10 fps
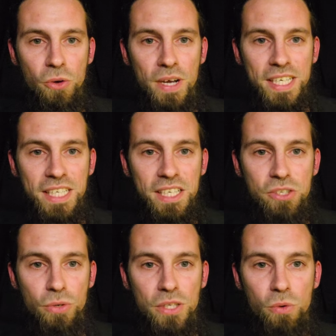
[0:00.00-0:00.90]
temps à crier
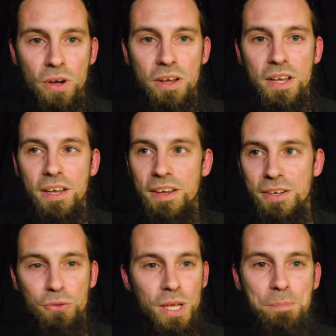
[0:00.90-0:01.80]
sur les toits euh,
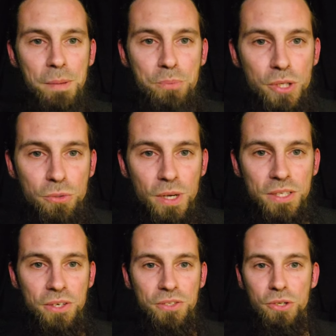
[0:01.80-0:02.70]
qu'on n'a pas besoin
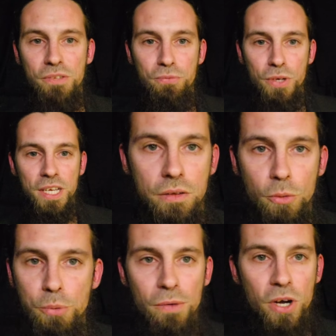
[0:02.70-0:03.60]
de, se fouler,
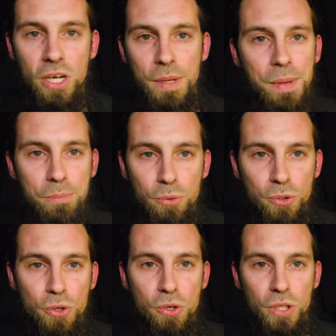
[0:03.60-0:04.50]
qu'on peut avoir quand même un bon
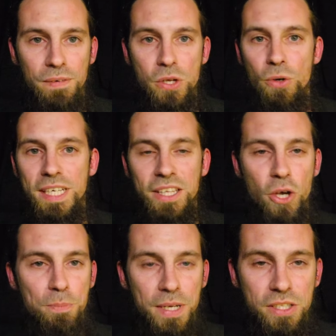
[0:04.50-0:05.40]
truc en travaillant 4
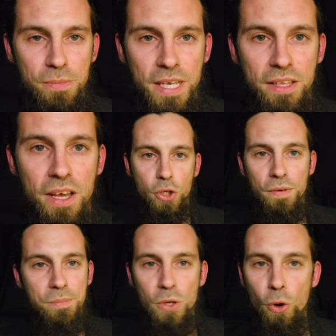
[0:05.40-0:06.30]
heures par semaine, que
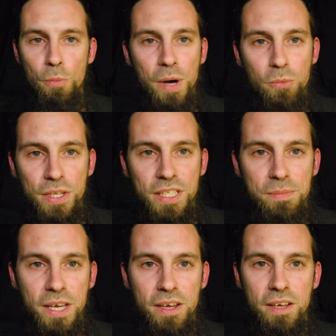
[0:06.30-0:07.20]
20 000 euros par mois c'est
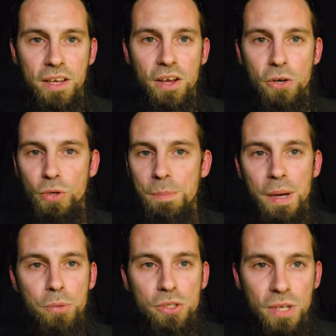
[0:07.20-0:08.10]
bien, euh, qu'on n'a
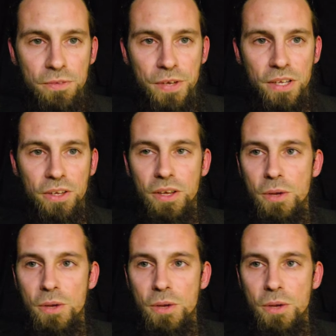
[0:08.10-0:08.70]
pas besoin de faire euh,